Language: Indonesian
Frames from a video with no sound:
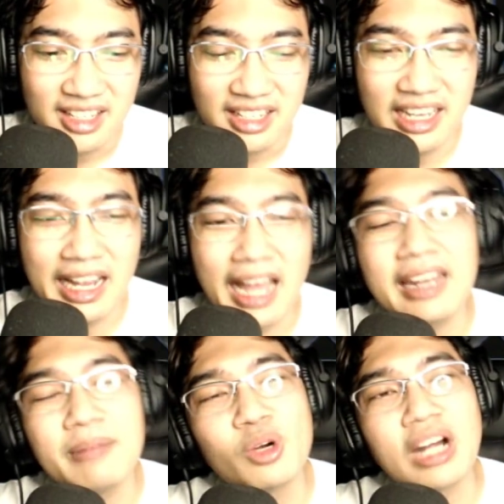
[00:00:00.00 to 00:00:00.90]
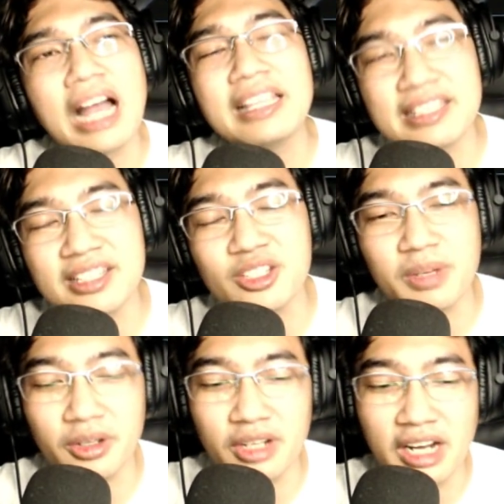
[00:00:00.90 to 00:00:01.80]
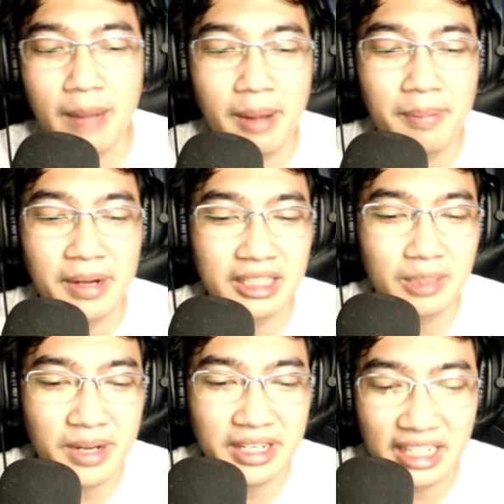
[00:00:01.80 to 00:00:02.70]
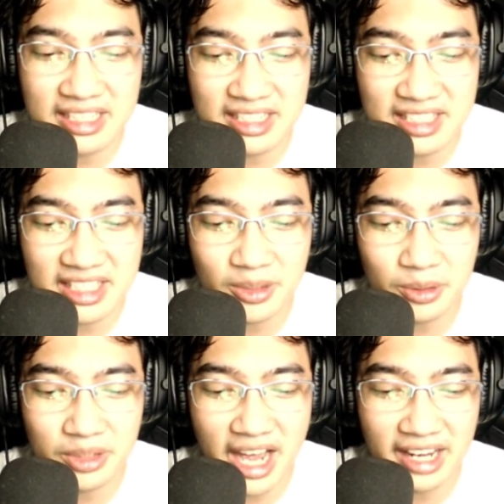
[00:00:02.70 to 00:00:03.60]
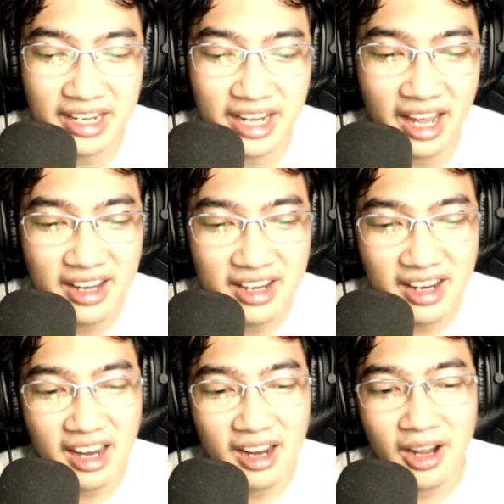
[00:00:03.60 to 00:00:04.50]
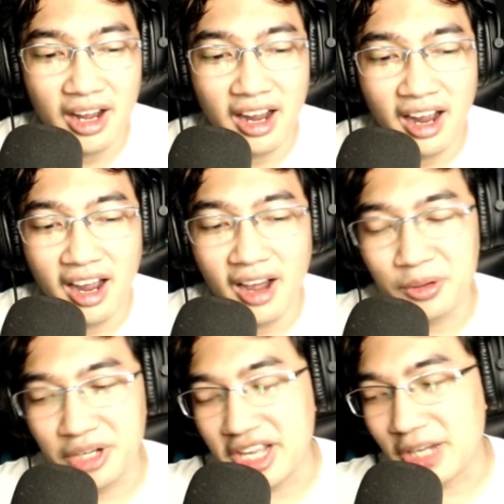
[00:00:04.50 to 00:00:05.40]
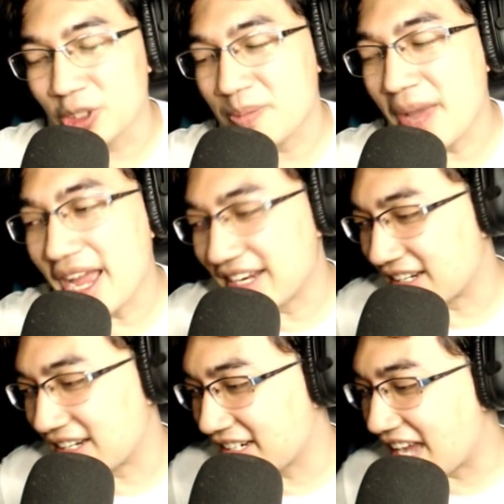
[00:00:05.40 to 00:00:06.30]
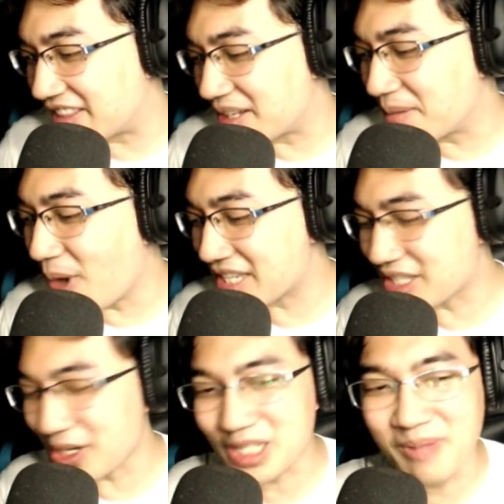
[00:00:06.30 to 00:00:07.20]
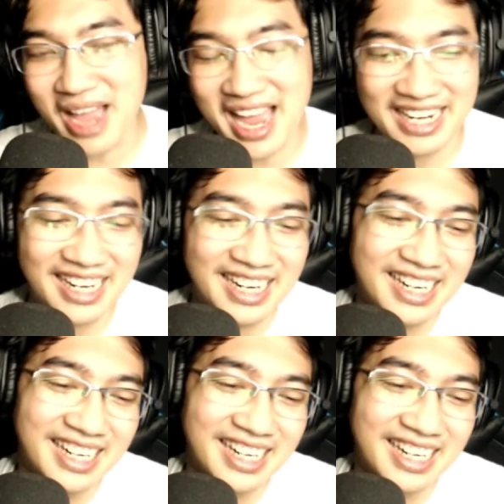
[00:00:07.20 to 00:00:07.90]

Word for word: ya nggak ada mukanya sih cuman ya udah nggak apa-apa kita panggil aja di sini udah ada udah ada Rusman the ganteng boys Rusman